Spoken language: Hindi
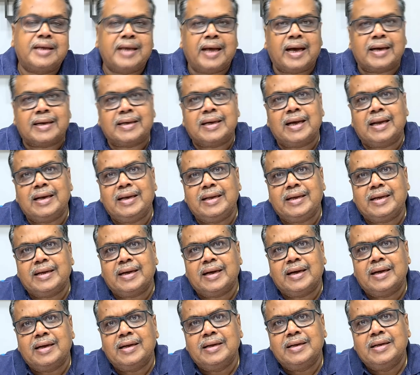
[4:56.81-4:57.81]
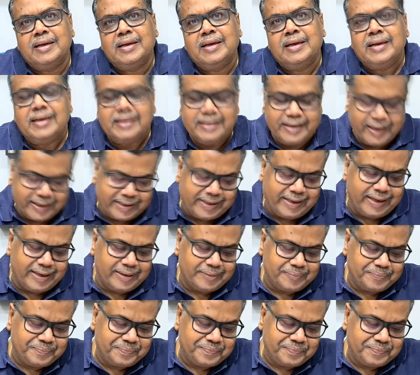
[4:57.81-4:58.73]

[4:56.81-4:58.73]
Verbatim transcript: क्या क्या लिखा देखिए